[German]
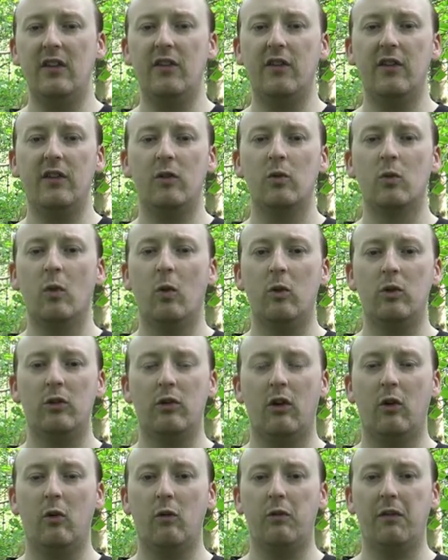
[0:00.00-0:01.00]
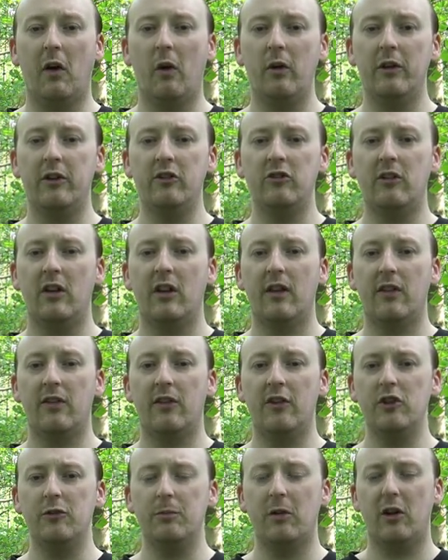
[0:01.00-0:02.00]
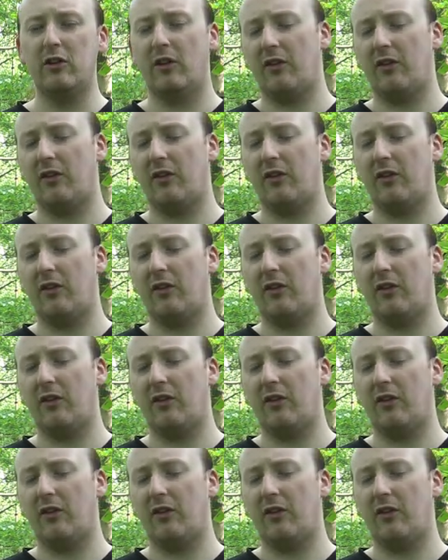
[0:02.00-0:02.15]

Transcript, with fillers: sind nur unter UV-Licht sichtbar.